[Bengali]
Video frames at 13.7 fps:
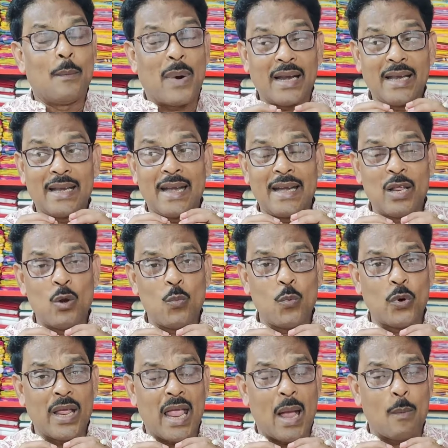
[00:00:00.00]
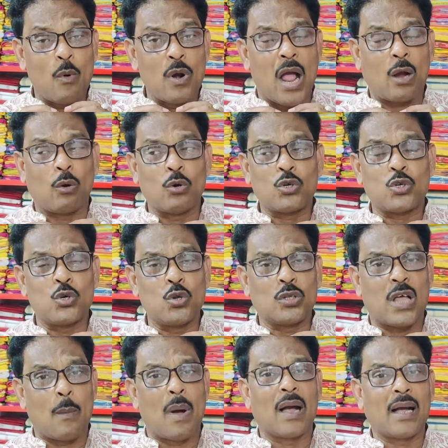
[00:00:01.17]
মানে রেটের উপরে এমন আকর্ষণীয়
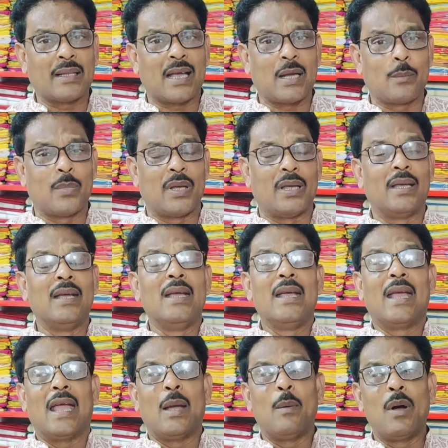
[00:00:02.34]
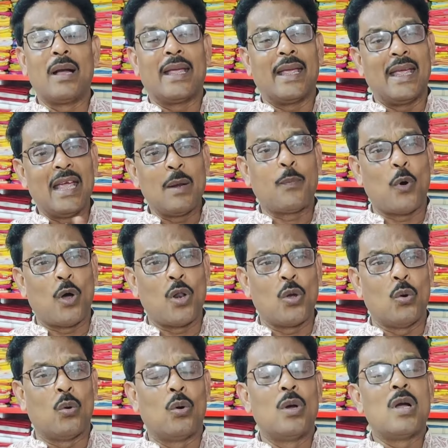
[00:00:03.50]
ধামাকা থাকবে এবং এর
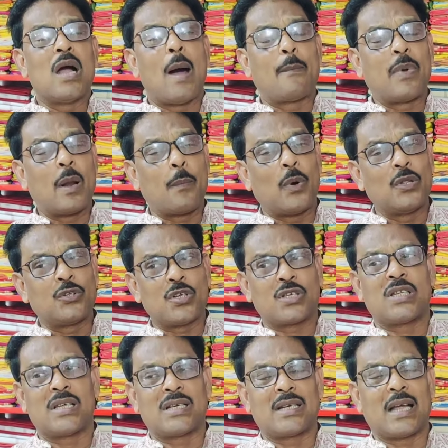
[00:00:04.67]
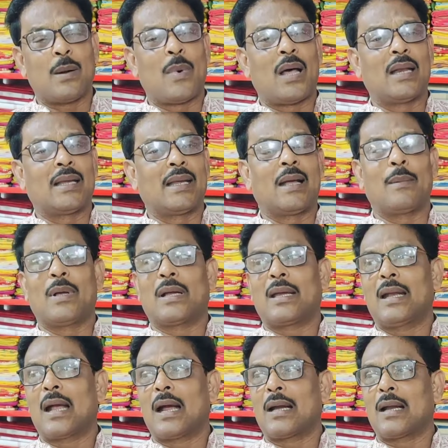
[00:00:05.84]
পরেও আপনার পঞ্চাশ হাজার টাকা মাল কেনা বা
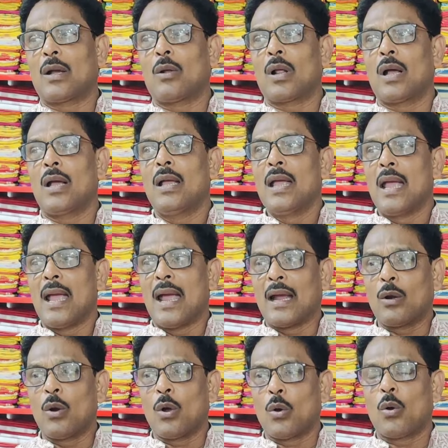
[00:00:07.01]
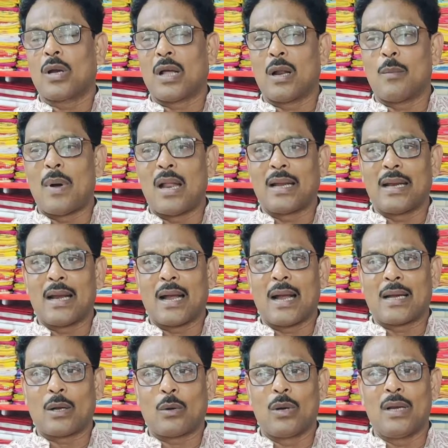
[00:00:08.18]
কেনাকাটা করা এক লক্ষ টাকার মাল
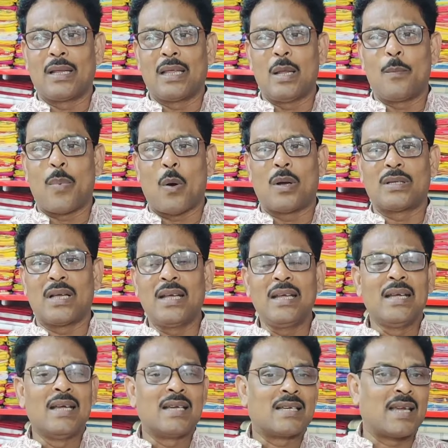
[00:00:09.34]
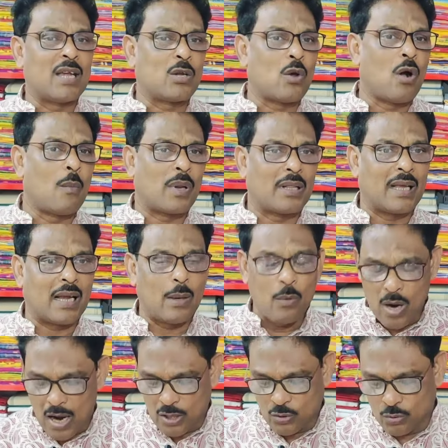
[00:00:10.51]
কেনাকাটা করলে কি পাওয়া যায় সেইটাও আমরা দেখাবো
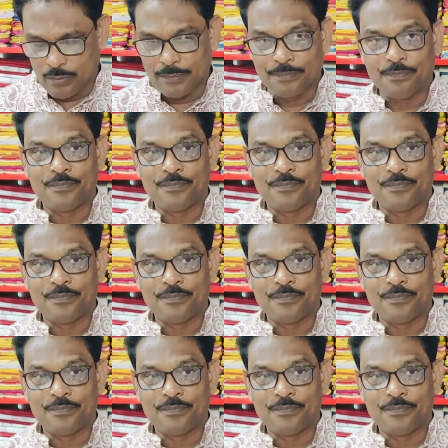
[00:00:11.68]
আসুন